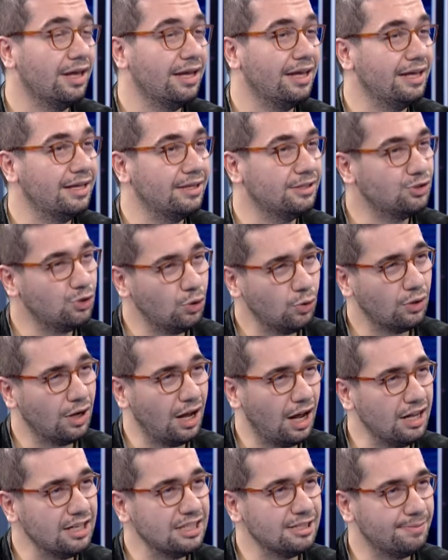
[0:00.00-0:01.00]
E, çok
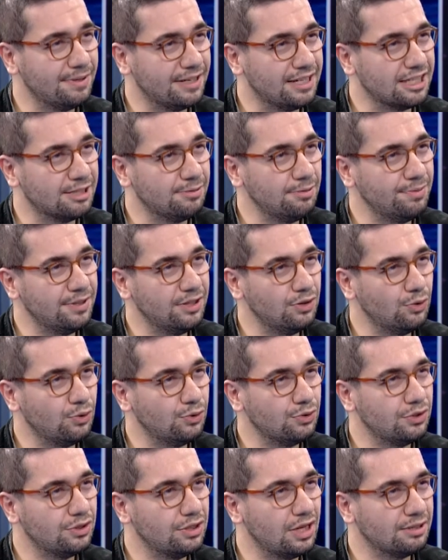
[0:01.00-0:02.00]
az bir kısmı
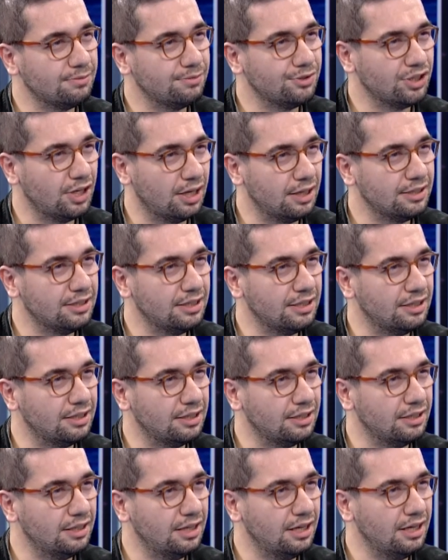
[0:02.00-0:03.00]
1966
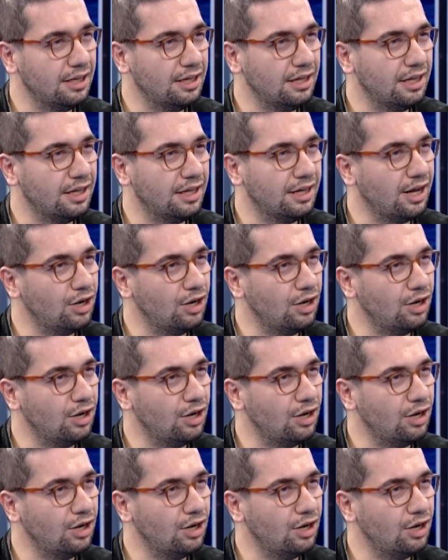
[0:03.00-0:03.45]
yılında e,